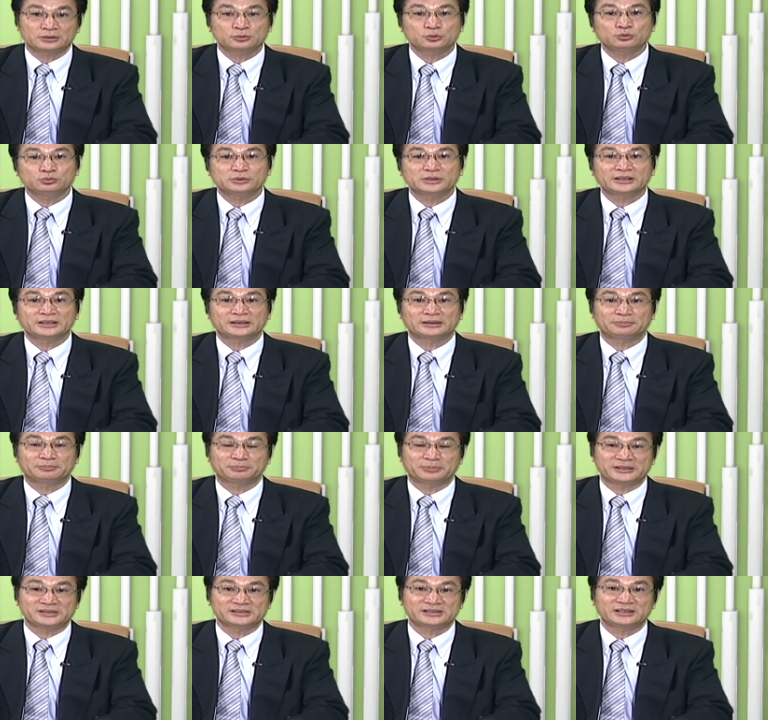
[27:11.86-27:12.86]
顾客的
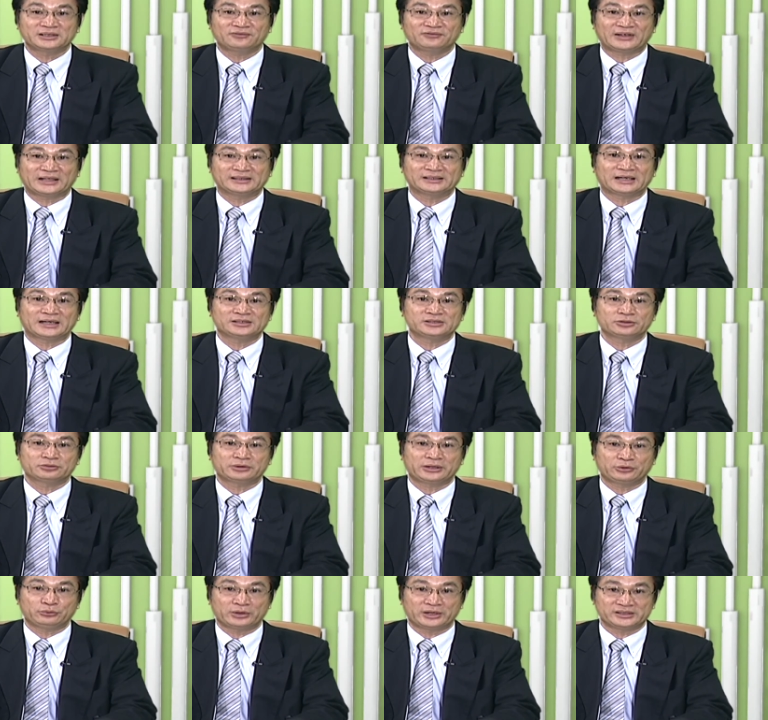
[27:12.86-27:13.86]
本身的反弹就
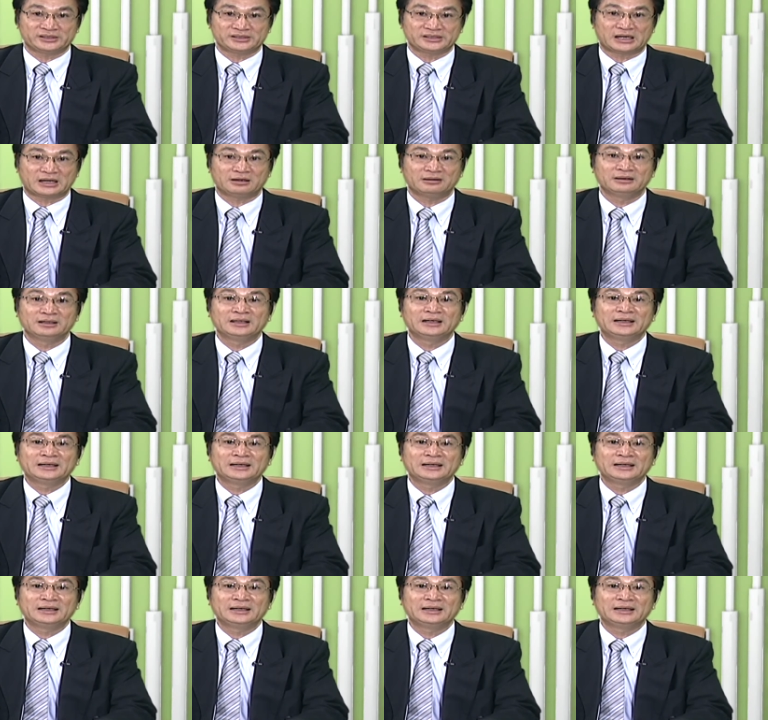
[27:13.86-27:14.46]
会越小。